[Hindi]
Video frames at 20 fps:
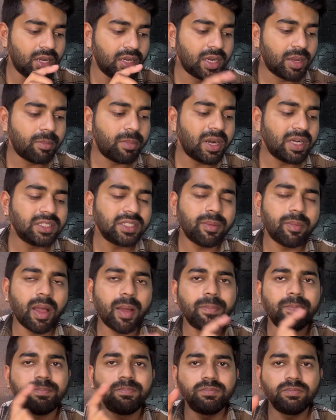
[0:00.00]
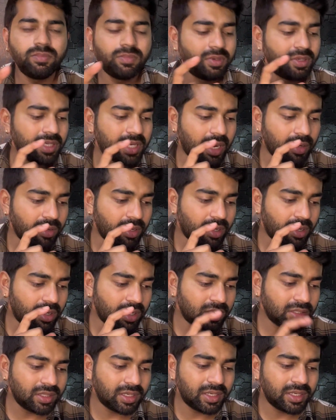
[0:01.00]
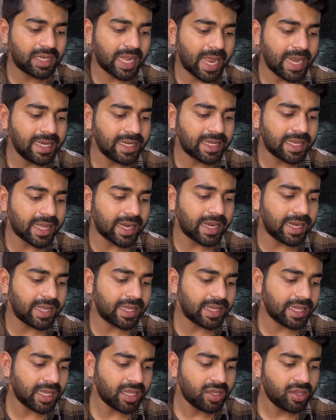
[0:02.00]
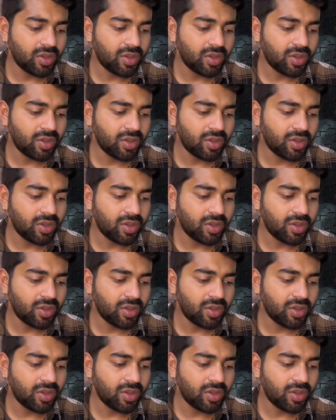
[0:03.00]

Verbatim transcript: नंबर जब आप डायल कर लेंगे